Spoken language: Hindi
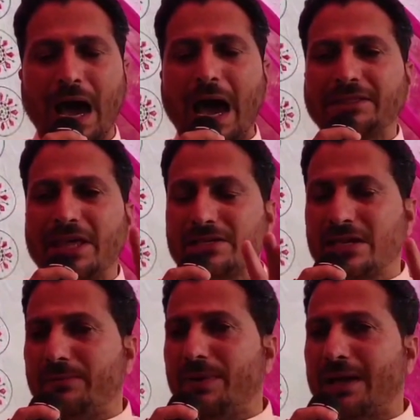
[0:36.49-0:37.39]
आर्थिक
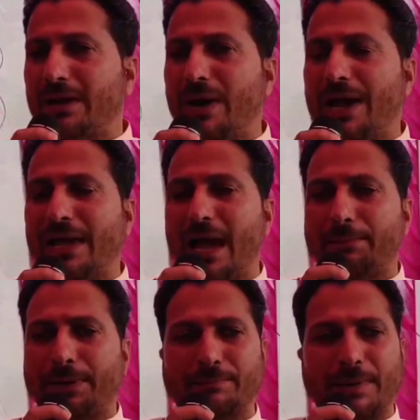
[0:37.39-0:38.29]
सर्वे करवाएंगे आपके